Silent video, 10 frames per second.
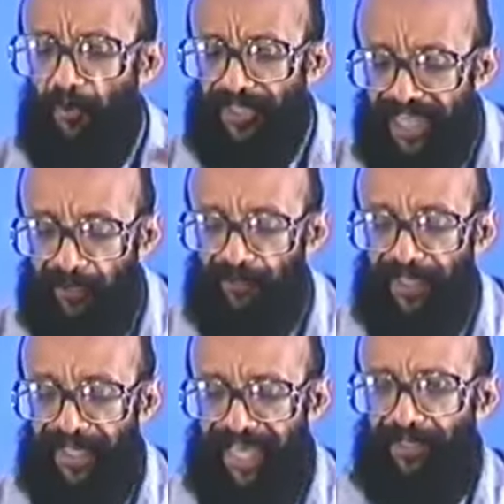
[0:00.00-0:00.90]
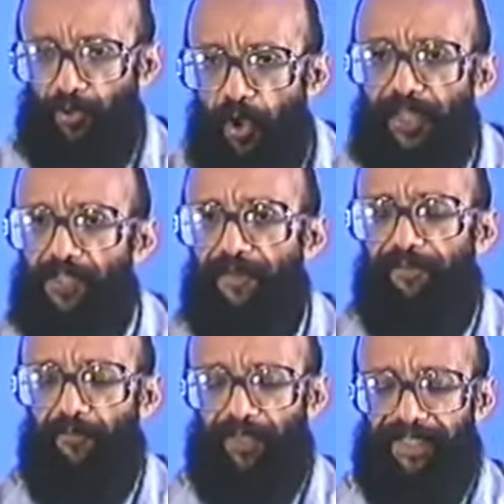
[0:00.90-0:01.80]
modelo, é a troca de
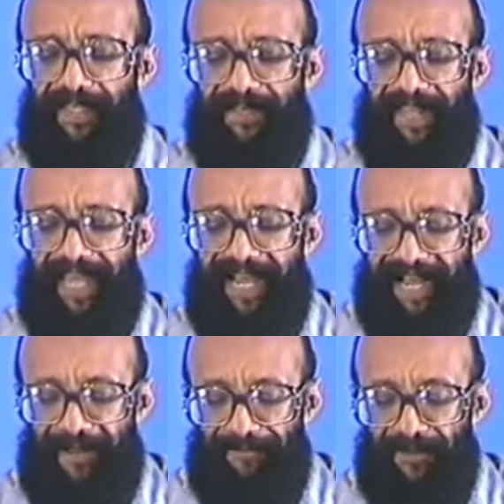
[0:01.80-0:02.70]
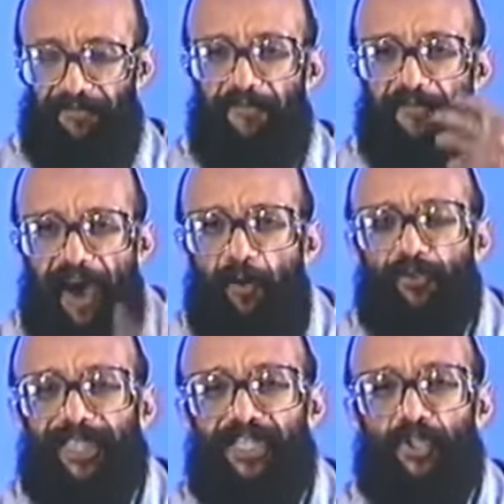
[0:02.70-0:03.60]
favores, é a
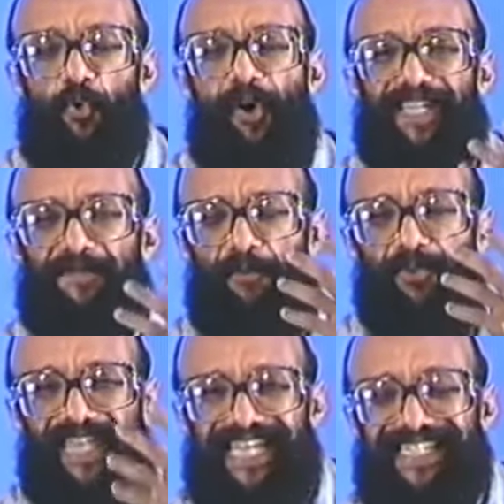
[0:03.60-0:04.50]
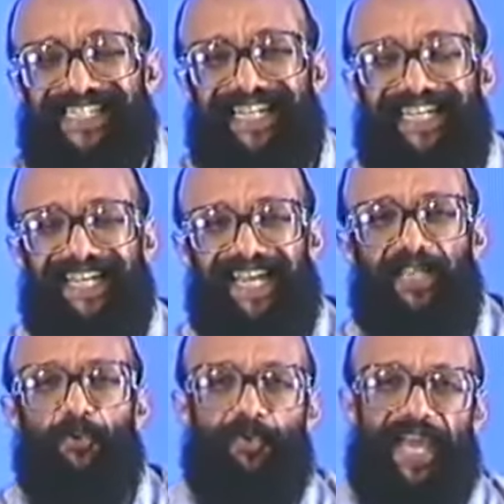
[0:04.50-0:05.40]
falta de correspondência
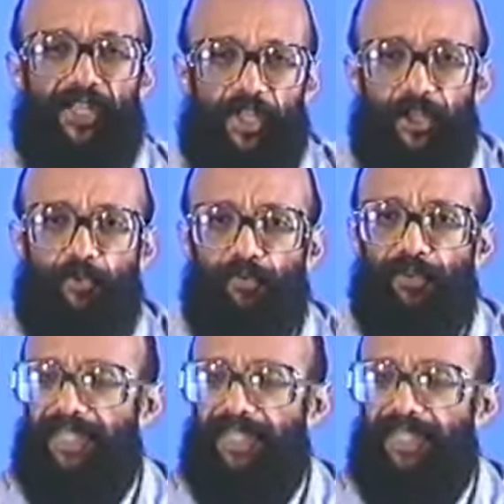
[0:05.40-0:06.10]
entre o que é dito